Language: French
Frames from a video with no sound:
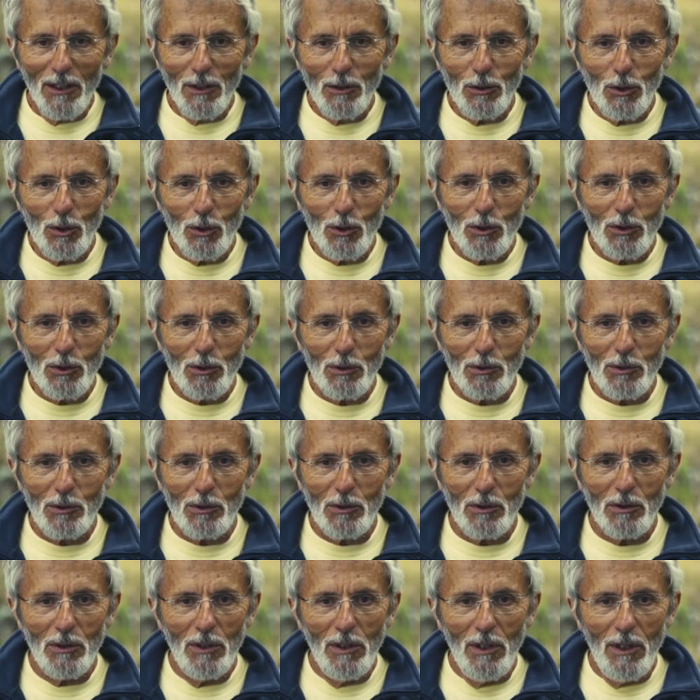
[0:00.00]
Donc
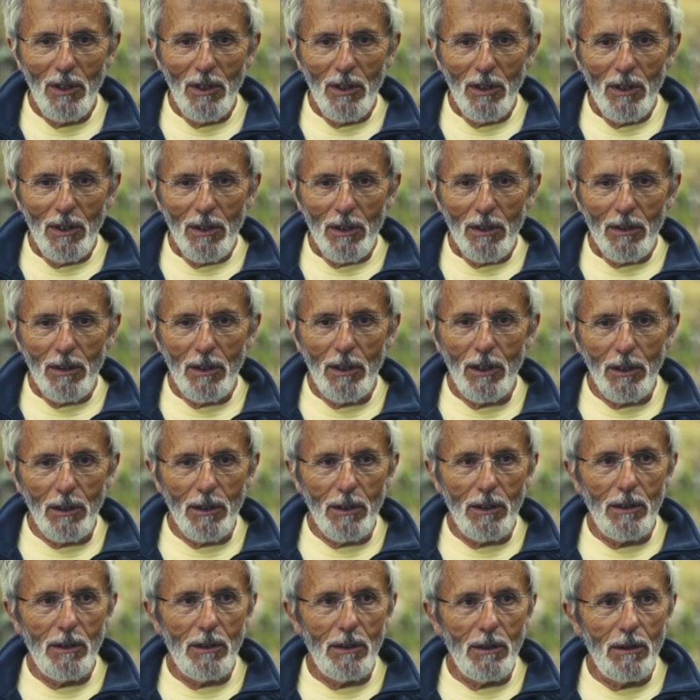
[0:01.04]
euh,
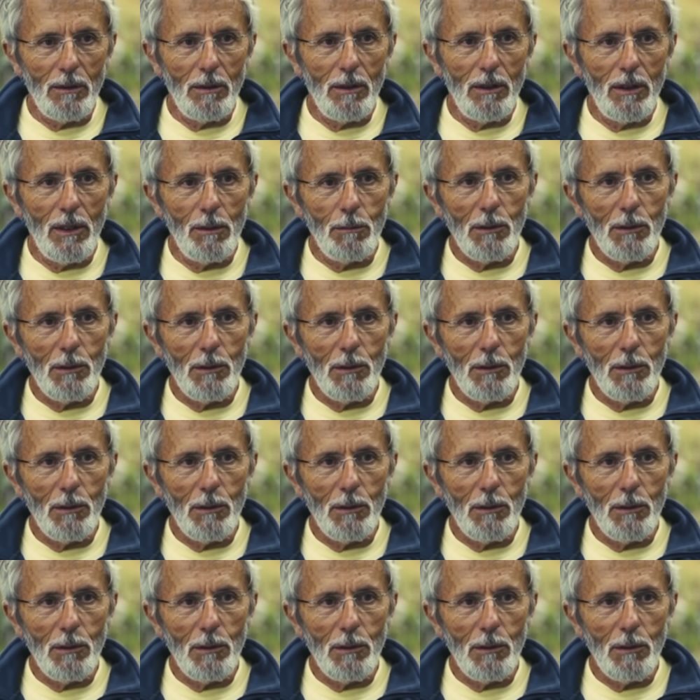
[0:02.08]
les,